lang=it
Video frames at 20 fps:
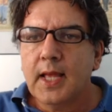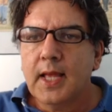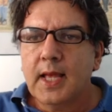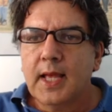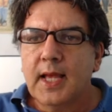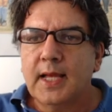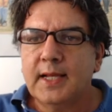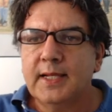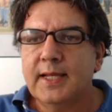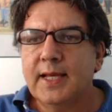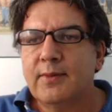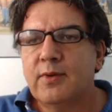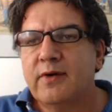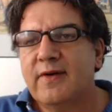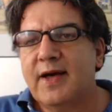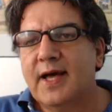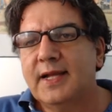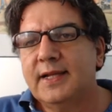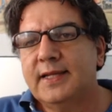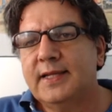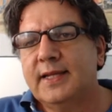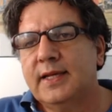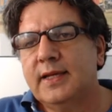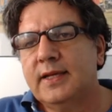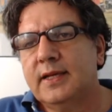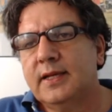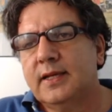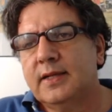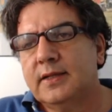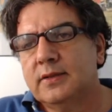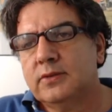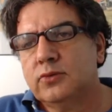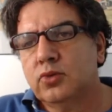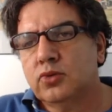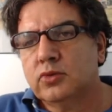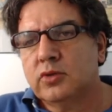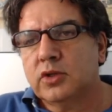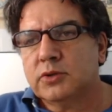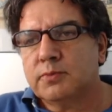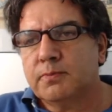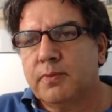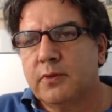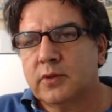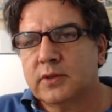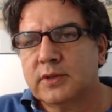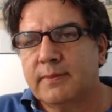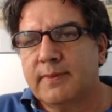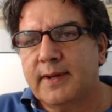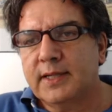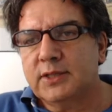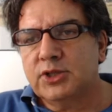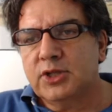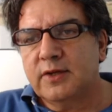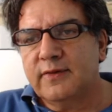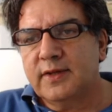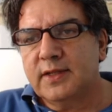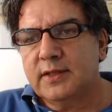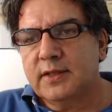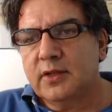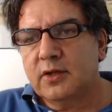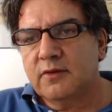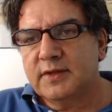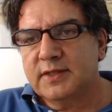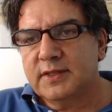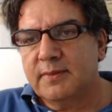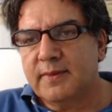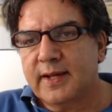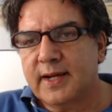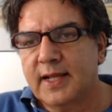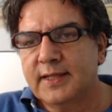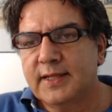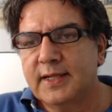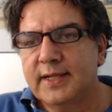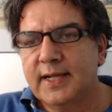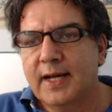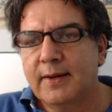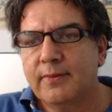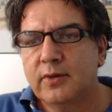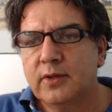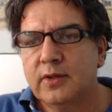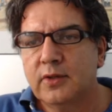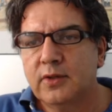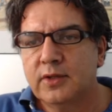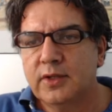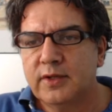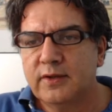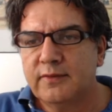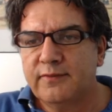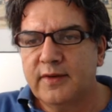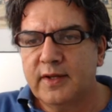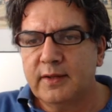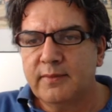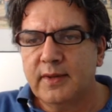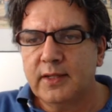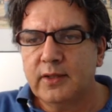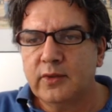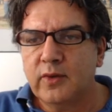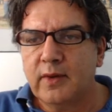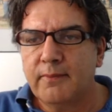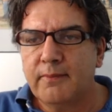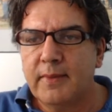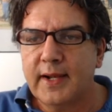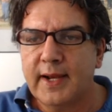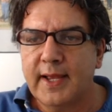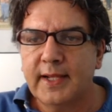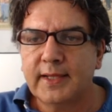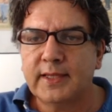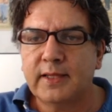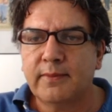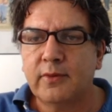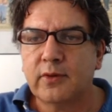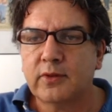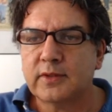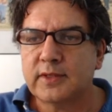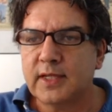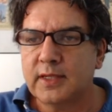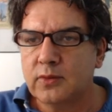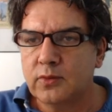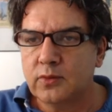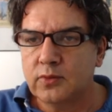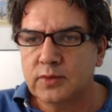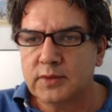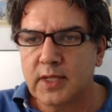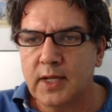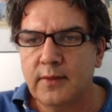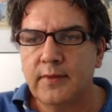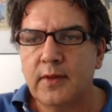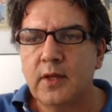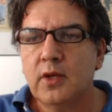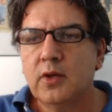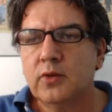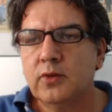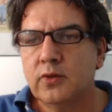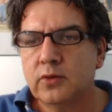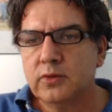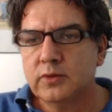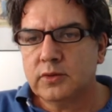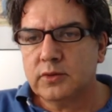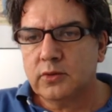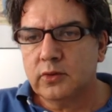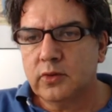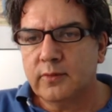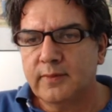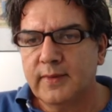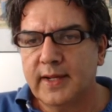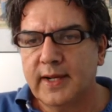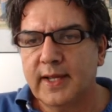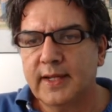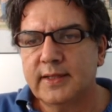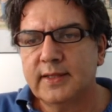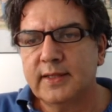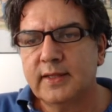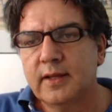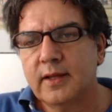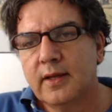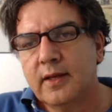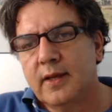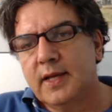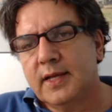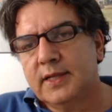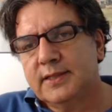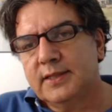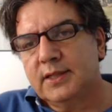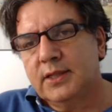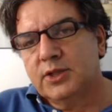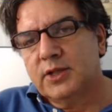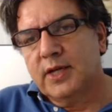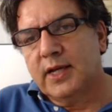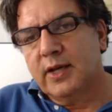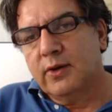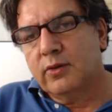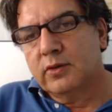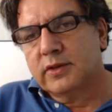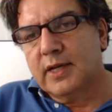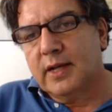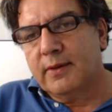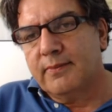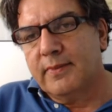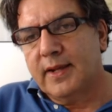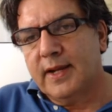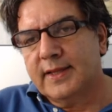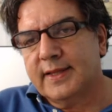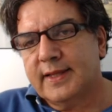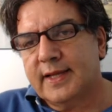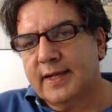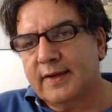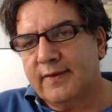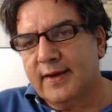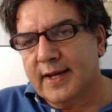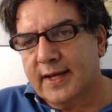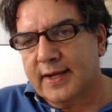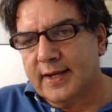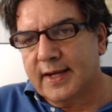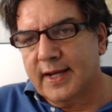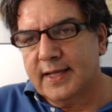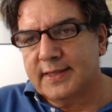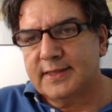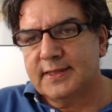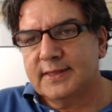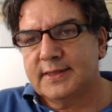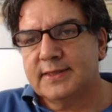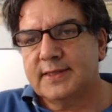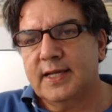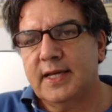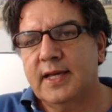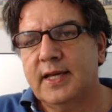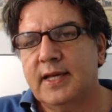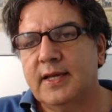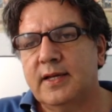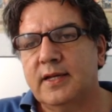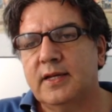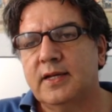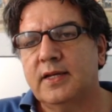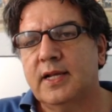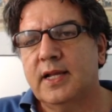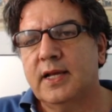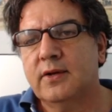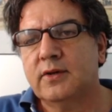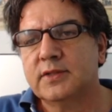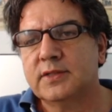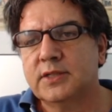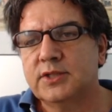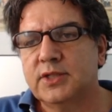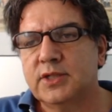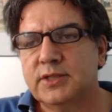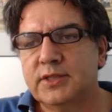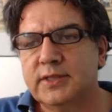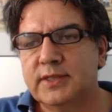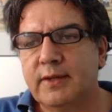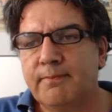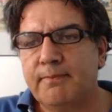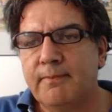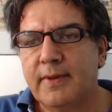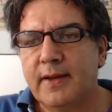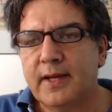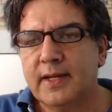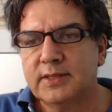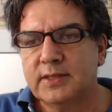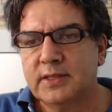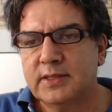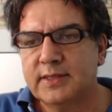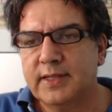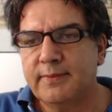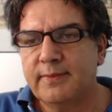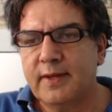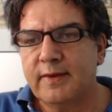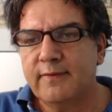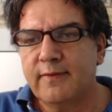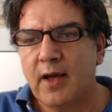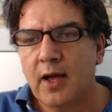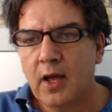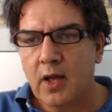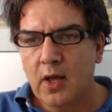Andiamo avanti, tutto Sport, pagina 29, si parla del Napoli con il riferimento a Meret, porta chiusa, non solo Meret. Si dice che oltre a Meret arriva Carnesis e eh, la cosa già si, sape eh, si sapeva,